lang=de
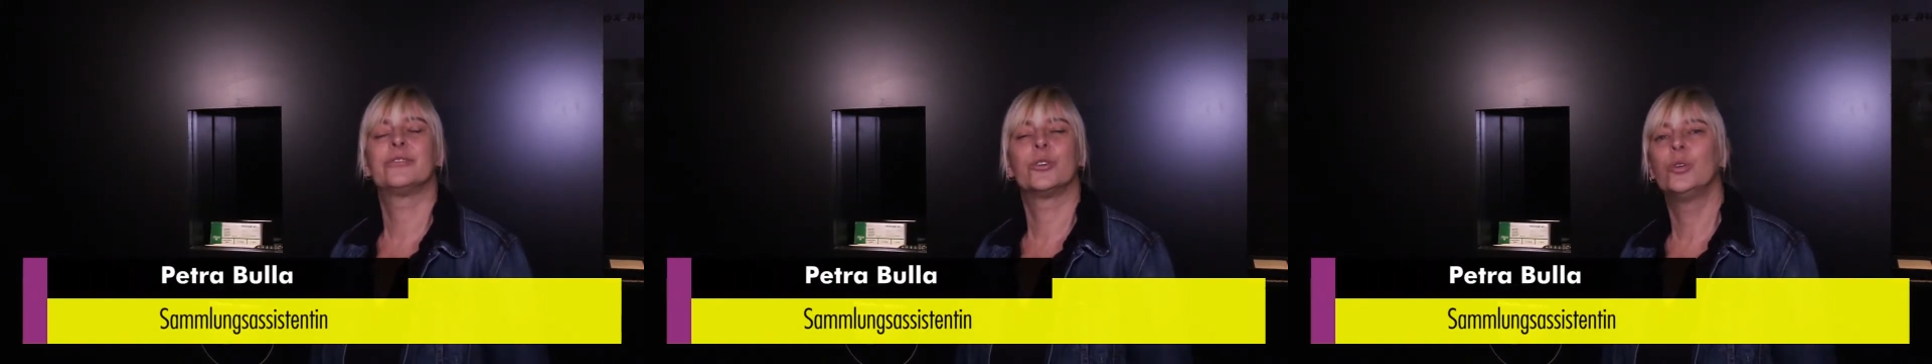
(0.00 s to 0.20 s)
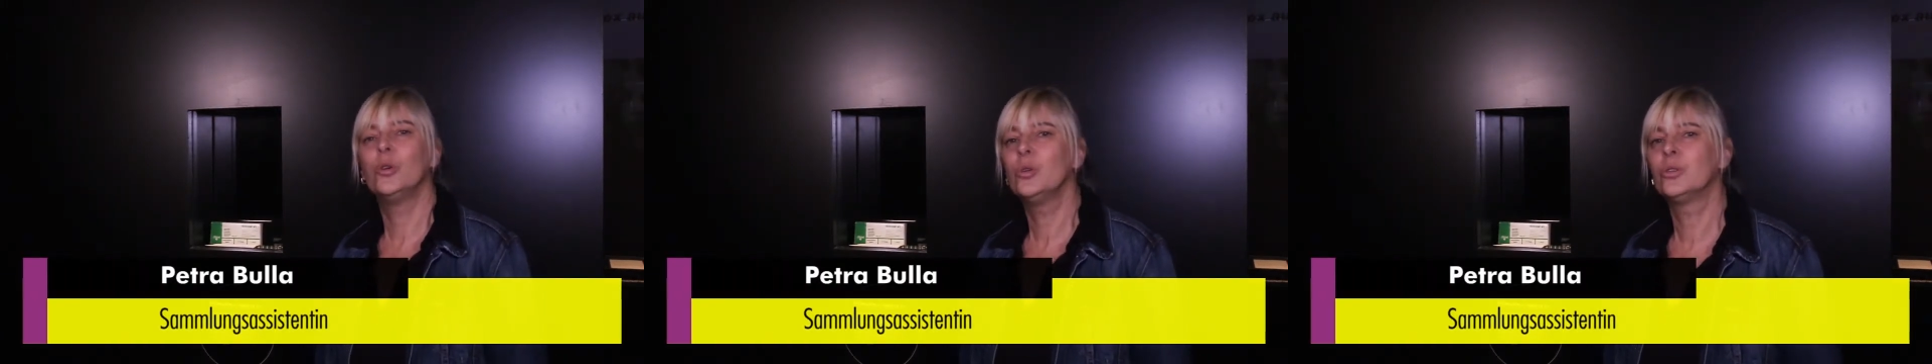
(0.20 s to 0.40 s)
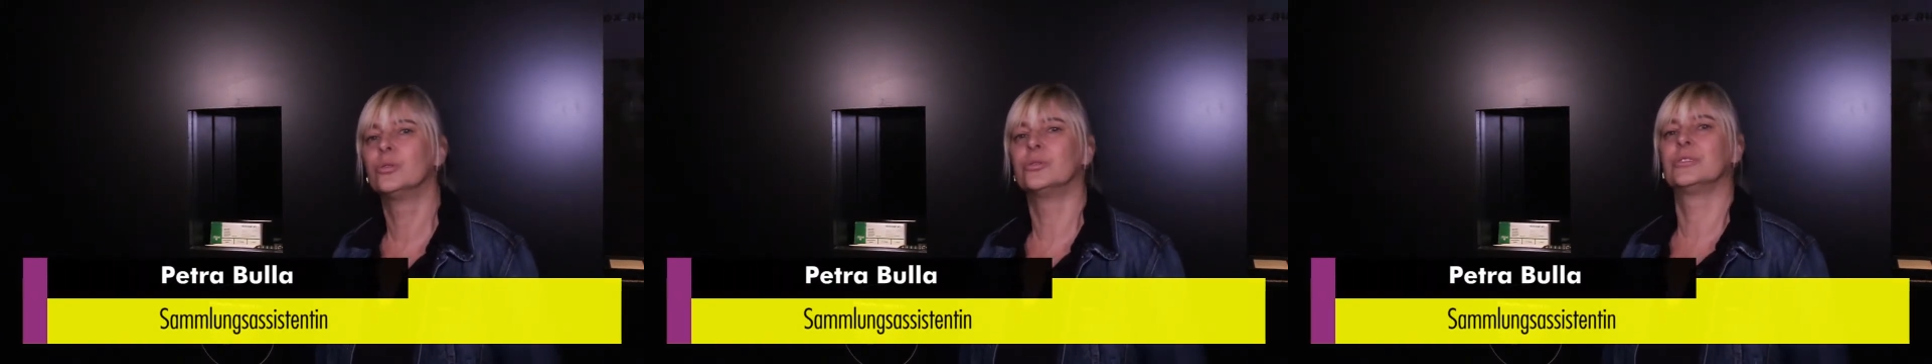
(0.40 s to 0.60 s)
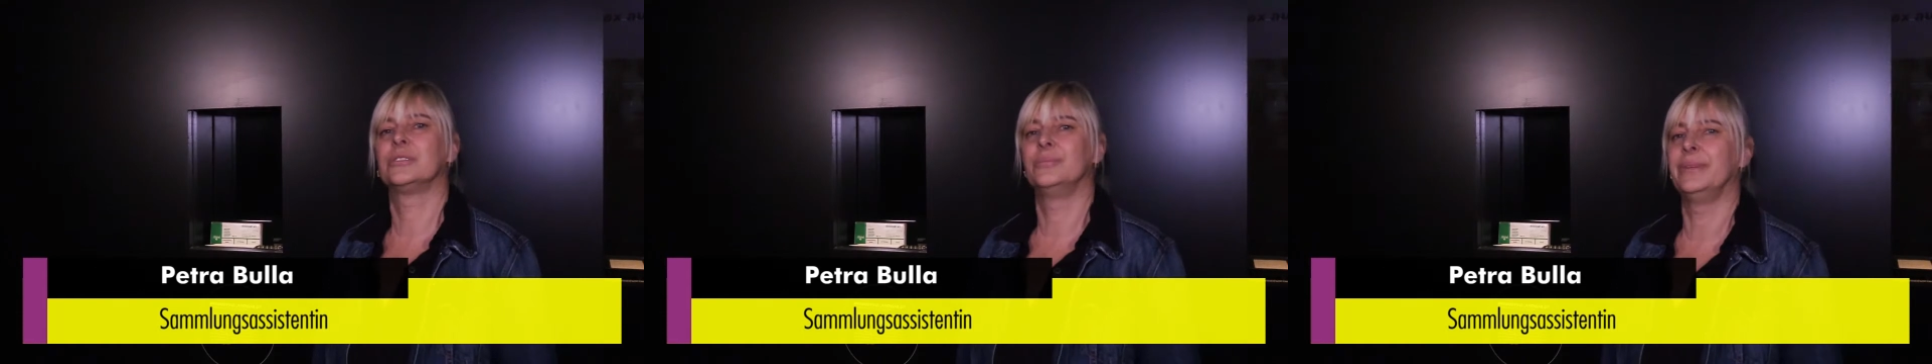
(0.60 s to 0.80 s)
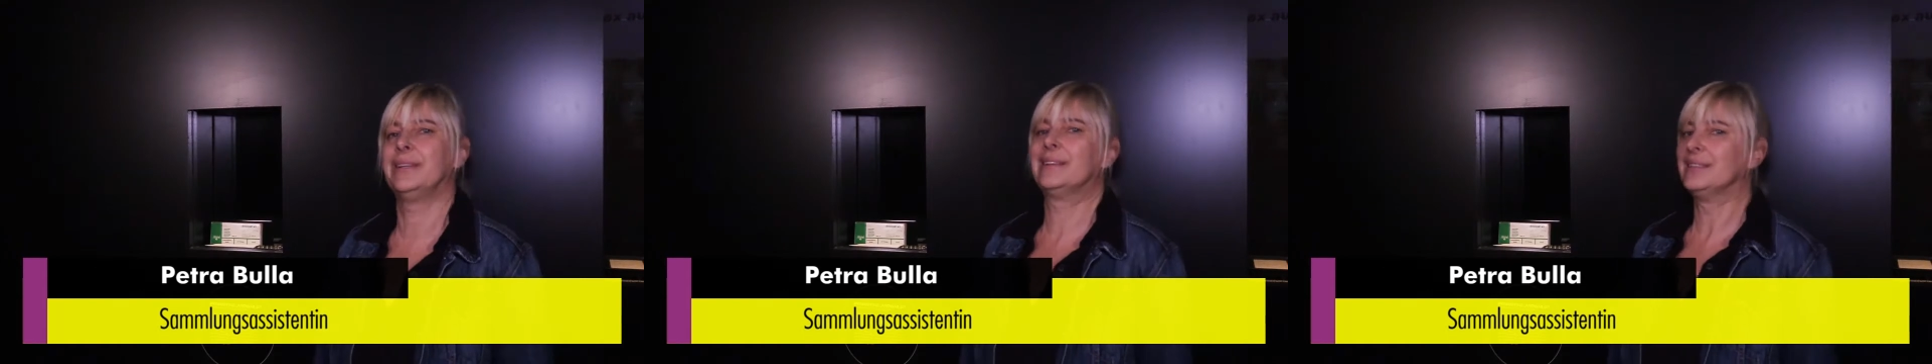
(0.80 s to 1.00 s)

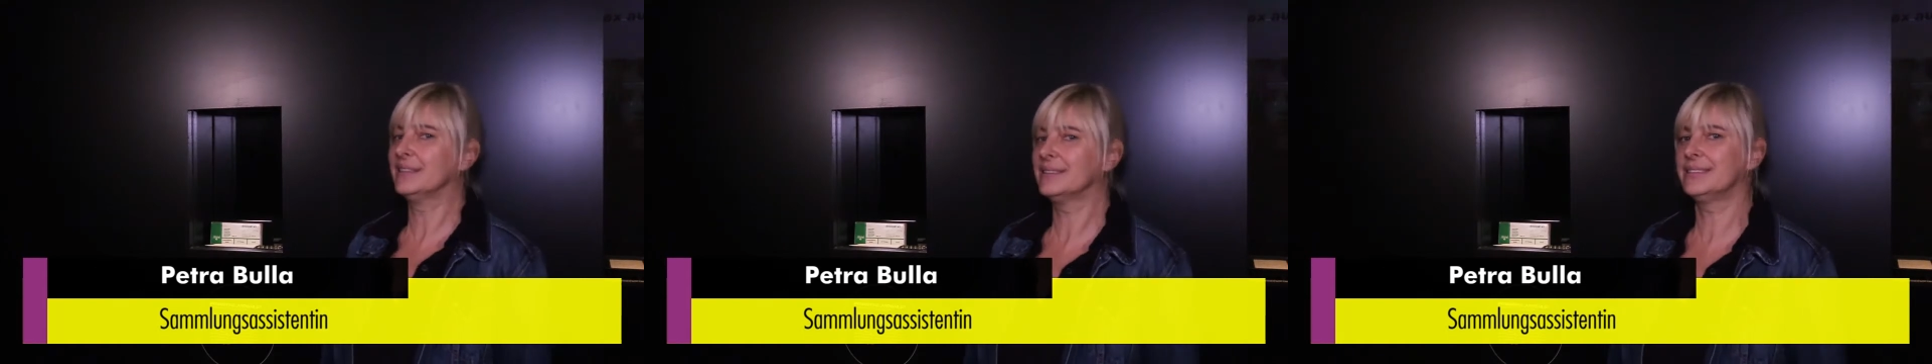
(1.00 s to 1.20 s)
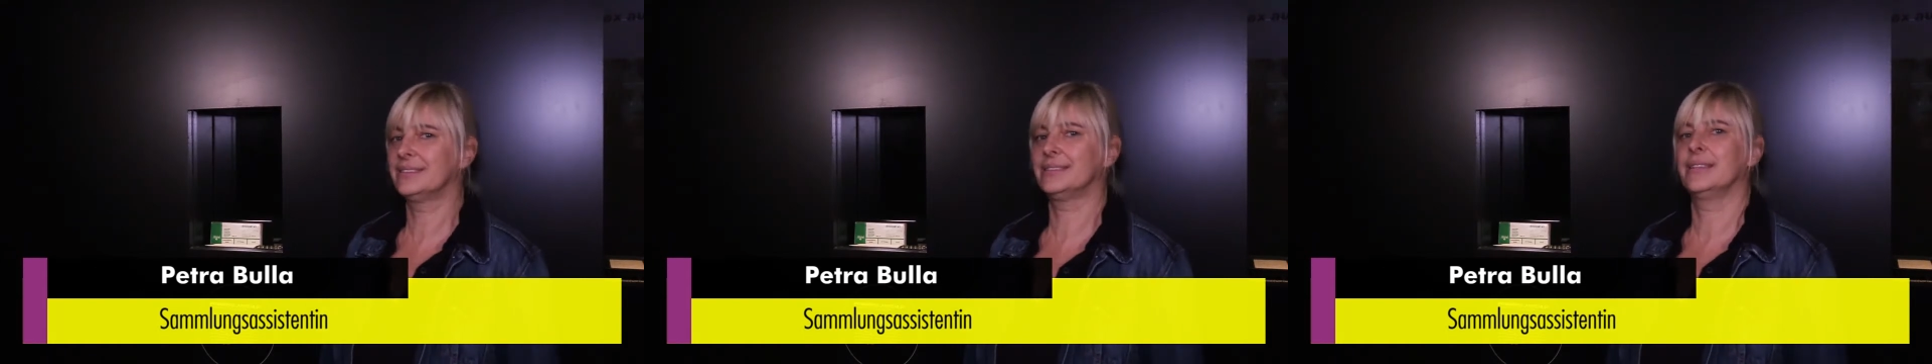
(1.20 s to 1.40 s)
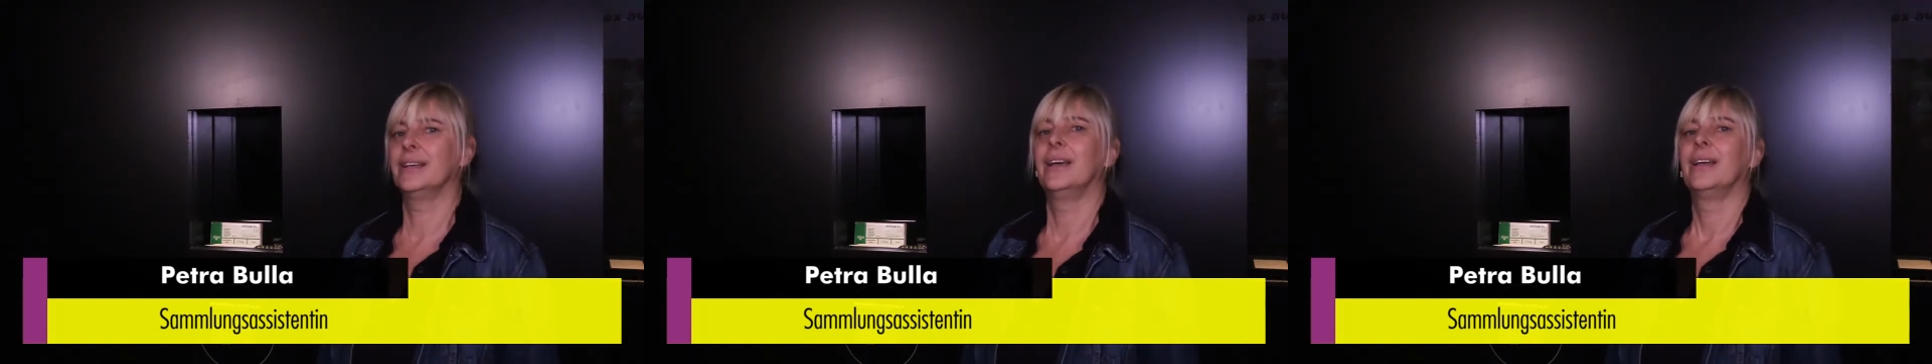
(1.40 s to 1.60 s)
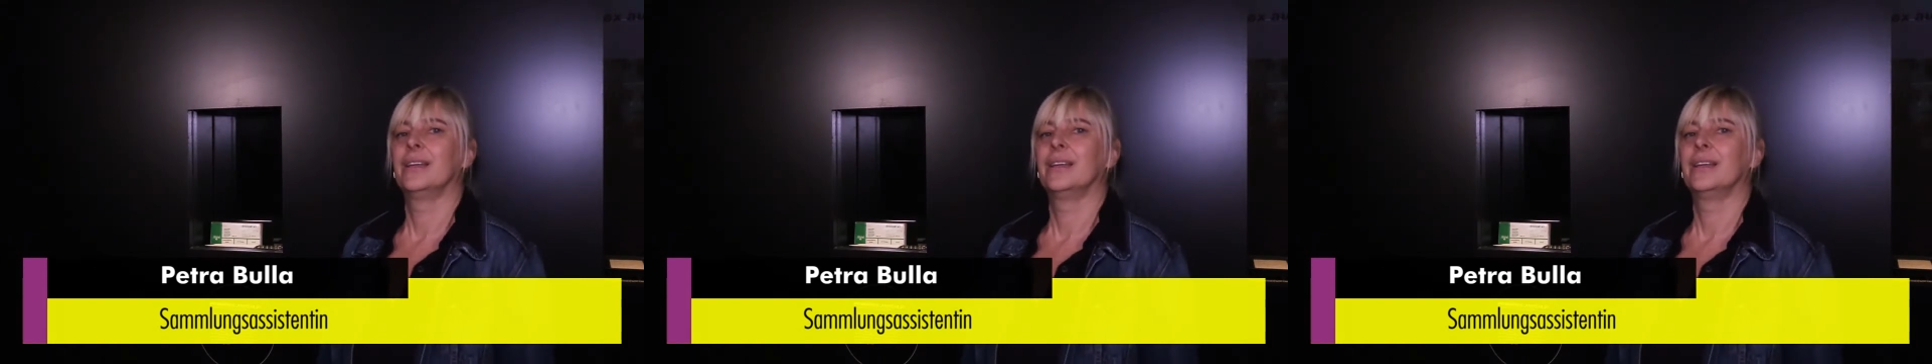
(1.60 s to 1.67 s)
Verhütungsmittels,